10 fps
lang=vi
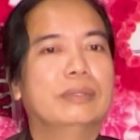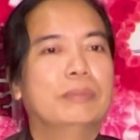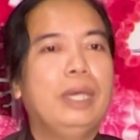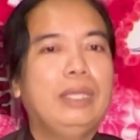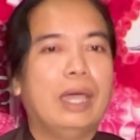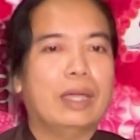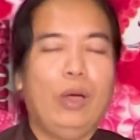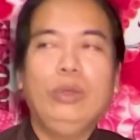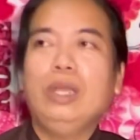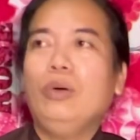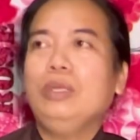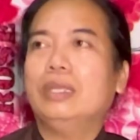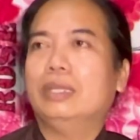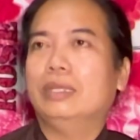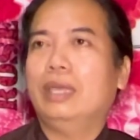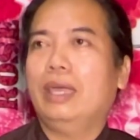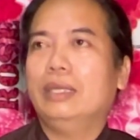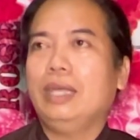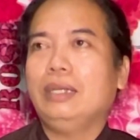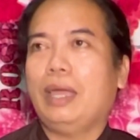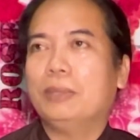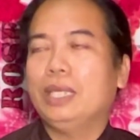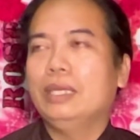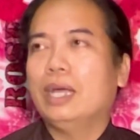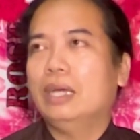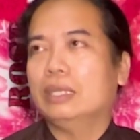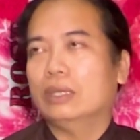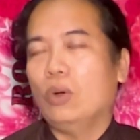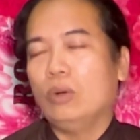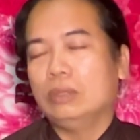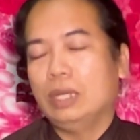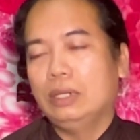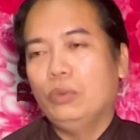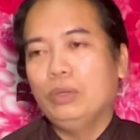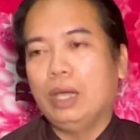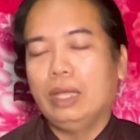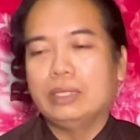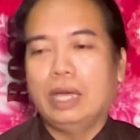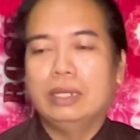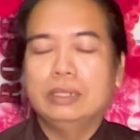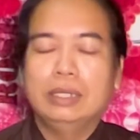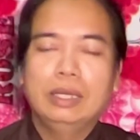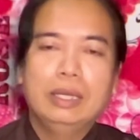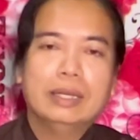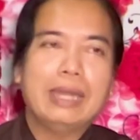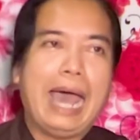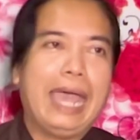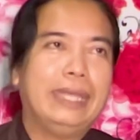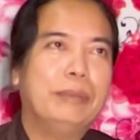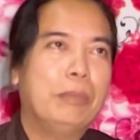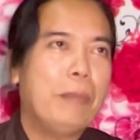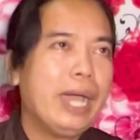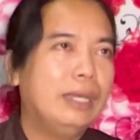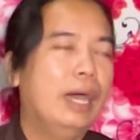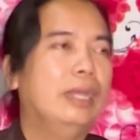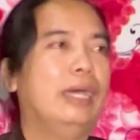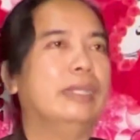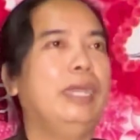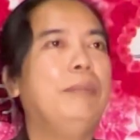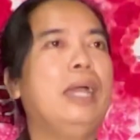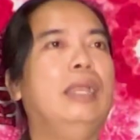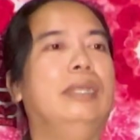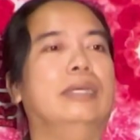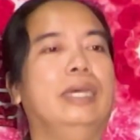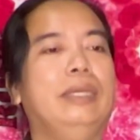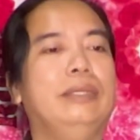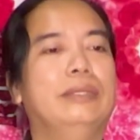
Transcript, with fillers: bây giờ khỏi nói gì về cái vấn đề về thiên cơ thời cuộc trên núi ở à, trên đài bắt lên là thấy bắt lên là thấy